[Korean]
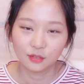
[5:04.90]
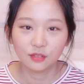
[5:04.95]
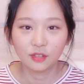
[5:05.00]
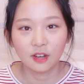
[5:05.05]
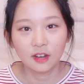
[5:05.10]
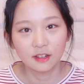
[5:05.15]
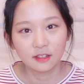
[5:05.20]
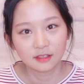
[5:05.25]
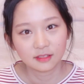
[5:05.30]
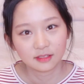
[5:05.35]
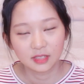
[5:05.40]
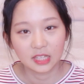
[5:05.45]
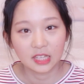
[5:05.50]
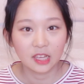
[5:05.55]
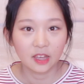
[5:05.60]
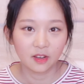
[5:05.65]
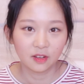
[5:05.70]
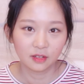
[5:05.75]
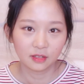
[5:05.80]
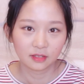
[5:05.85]
추억,
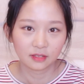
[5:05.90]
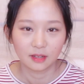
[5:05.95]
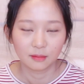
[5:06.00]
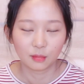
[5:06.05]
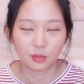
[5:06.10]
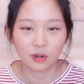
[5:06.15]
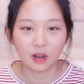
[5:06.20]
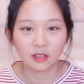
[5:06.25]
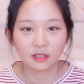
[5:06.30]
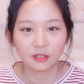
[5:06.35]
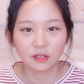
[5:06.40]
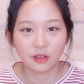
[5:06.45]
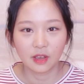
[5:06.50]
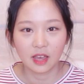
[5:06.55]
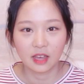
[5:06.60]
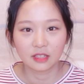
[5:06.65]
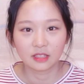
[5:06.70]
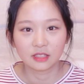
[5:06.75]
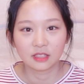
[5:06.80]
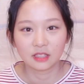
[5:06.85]
기억, 뭐라는
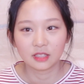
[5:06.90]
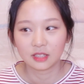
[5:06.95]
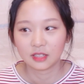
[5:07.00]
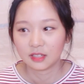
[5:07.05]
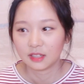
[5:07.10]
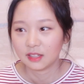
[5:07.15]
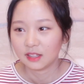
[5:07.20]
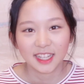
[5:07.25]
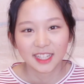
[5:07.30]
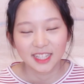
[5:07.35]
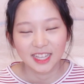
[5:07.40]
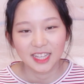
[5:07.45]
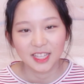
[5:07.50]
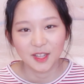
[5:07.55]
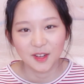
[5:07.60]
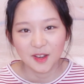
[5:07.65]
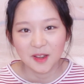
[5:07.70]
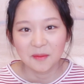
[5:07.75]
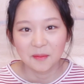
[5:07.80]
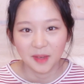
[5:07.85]
거야, 씨. 그러니까
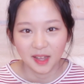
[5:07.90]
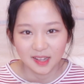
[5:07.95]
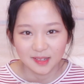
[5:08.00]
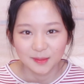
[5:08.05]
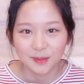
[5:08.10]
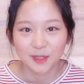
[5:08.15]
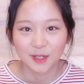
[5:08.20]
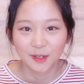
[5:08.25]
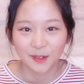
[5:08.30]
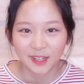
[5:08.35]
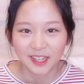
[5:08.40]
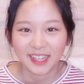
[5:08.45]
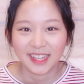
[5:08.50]
열린 마음으로